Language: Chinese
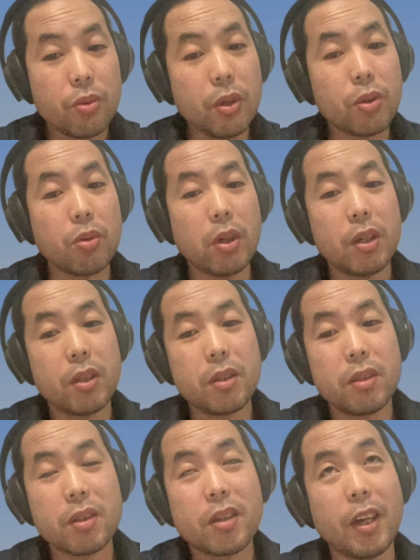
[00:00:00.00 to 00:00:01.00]
所以说
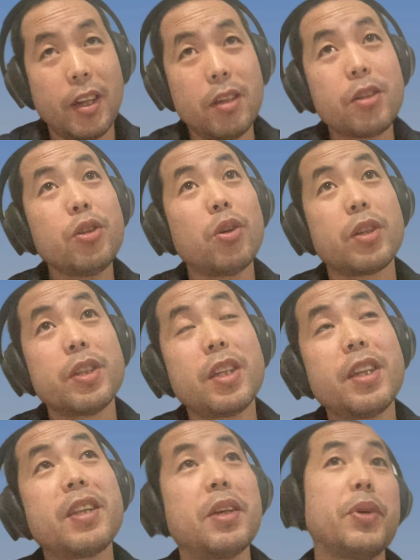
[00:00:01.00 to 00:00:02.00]
肯定是有一
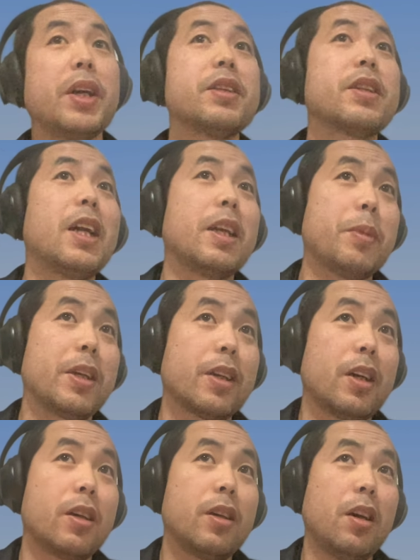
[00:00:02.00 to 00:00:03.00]
些内在原因在里
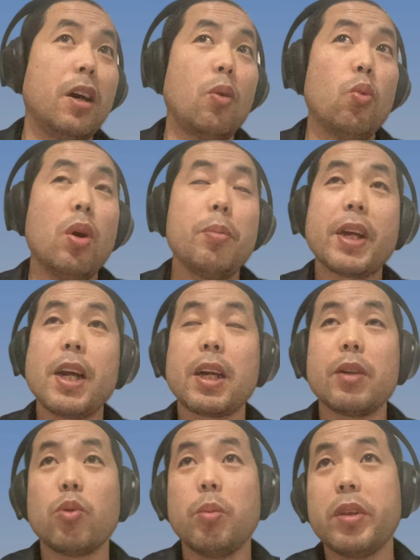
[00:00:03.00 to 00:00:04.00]
面的啊。我们
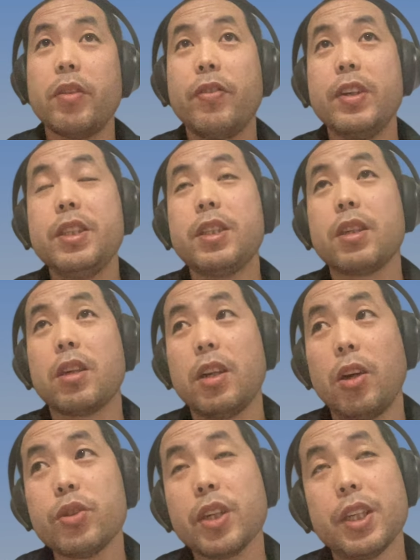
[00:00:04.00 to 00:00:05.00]
看看我们的分析
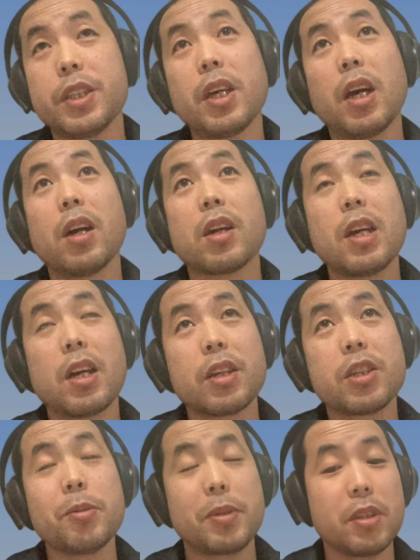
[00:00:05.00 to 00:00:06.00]
和了解一下啊，看
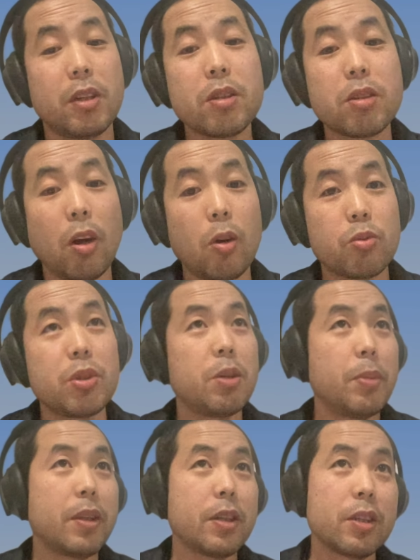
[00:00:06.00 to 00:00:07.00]
看是不是能找出
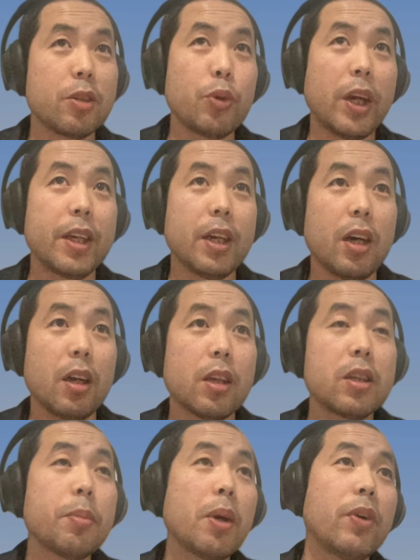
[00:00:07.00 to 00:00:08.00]
前面的一些原因
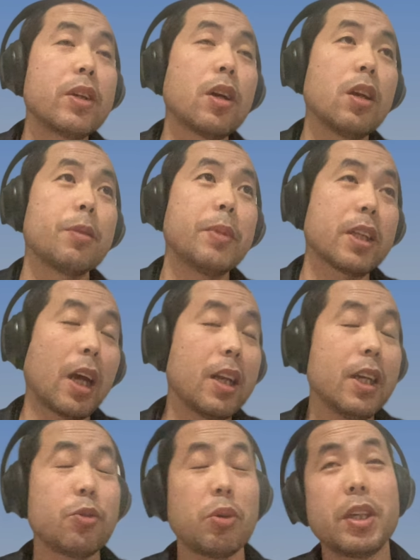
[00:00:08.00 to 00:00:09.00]
啊。在这篇文章里面，
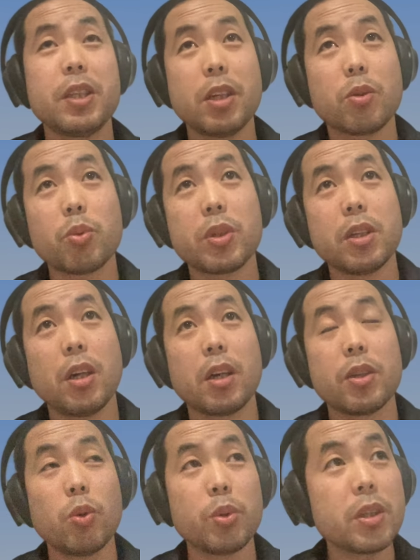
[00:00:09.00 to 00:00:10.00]
他列举了一些东西
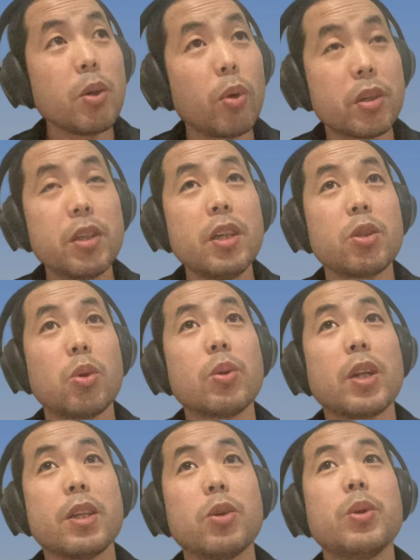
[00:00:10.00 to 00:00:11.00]
啊，有一些我是认
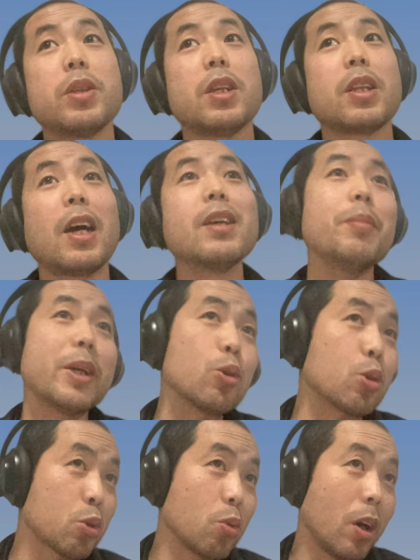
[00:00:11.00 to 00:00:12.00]
同的，有一些他也没
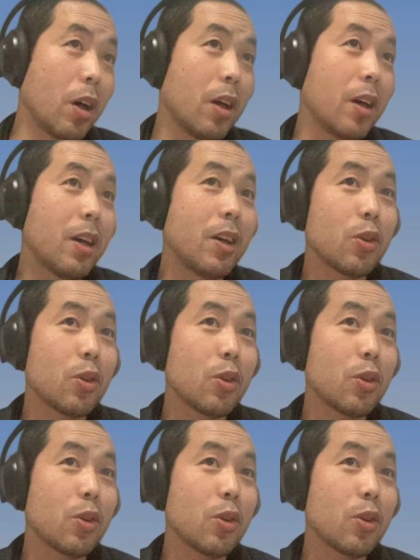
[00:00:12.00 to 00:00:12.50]
有说，